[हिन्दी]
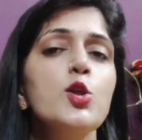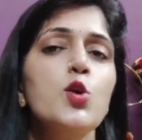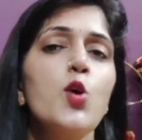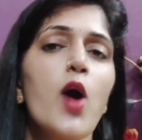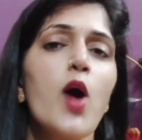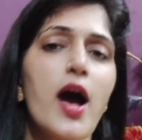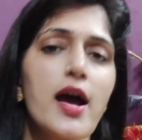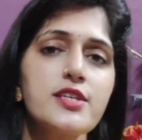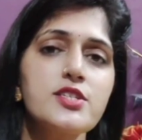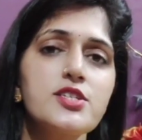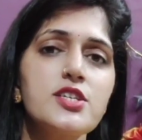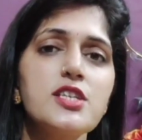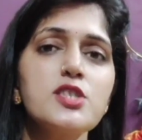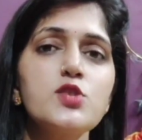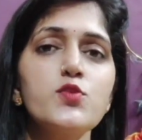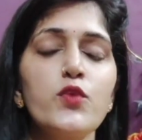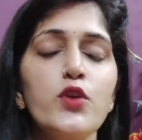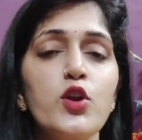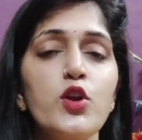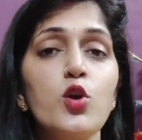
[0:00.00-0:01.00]
तो आज की
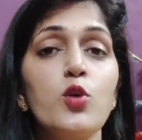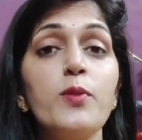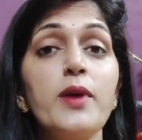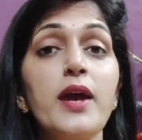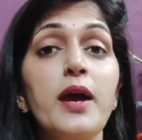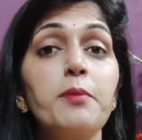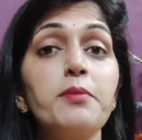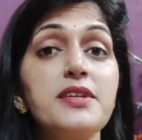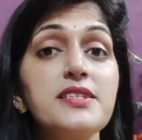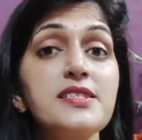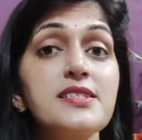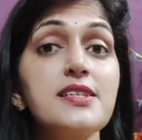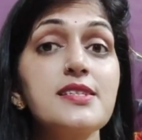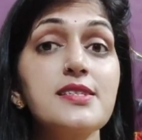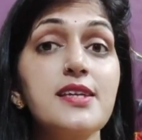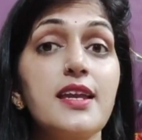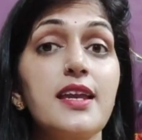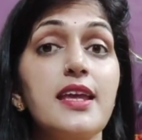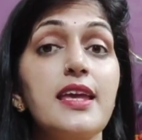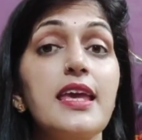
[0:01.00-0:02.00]
इस वीडियो में हम डिस्कस
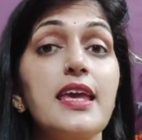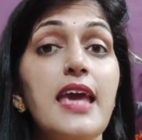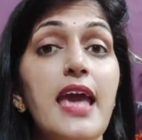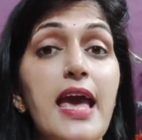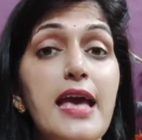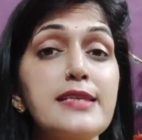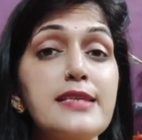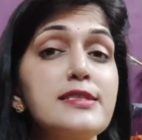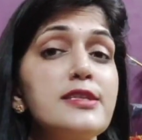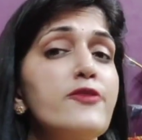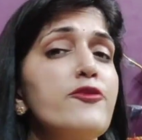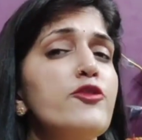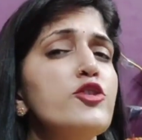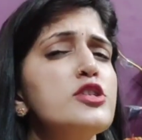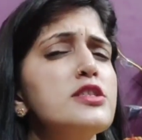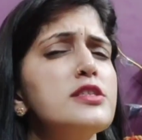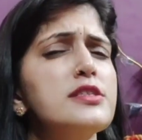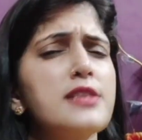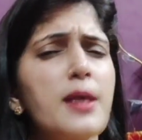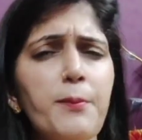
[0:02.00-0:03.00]
करेंगे ऐसे वो
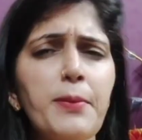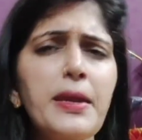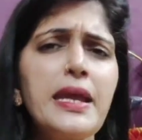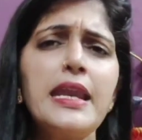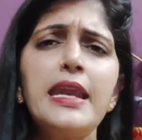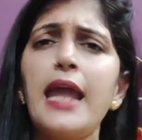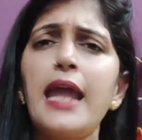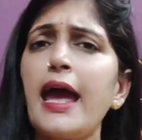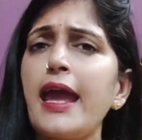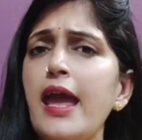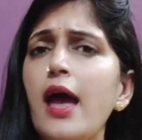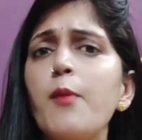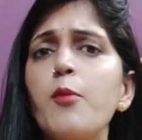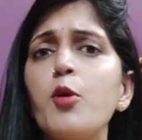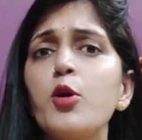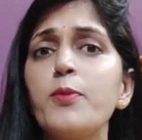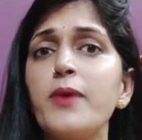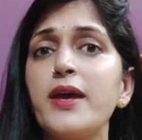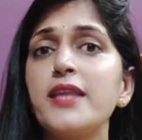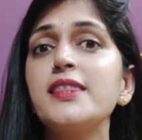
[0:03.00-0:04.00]
सभी नायाब
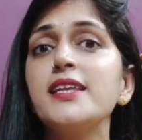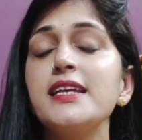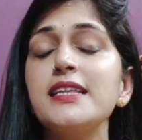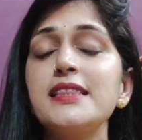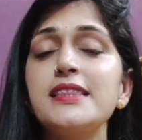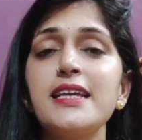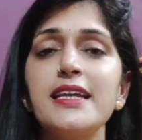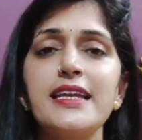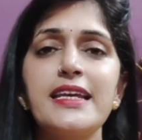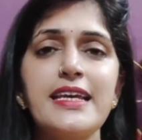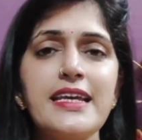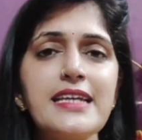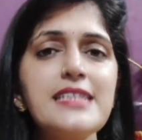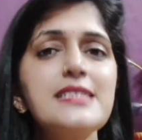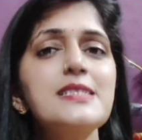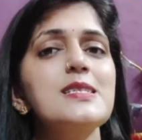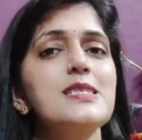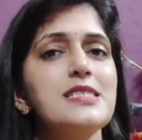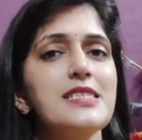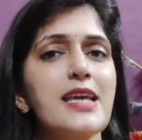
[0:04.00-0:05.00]
और बेहतरीन तरीके
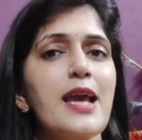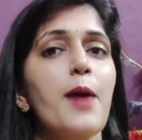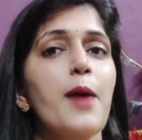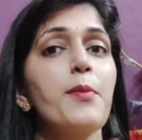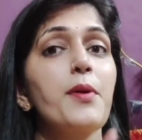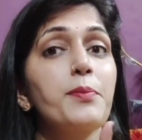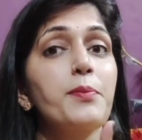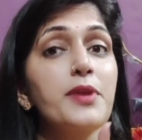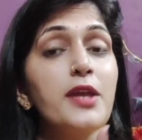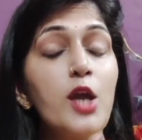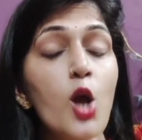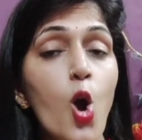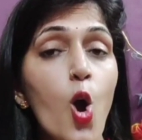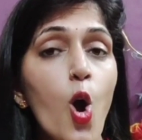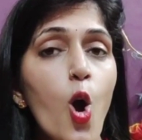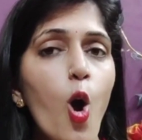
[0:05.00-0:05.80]
जिससे आप अपनी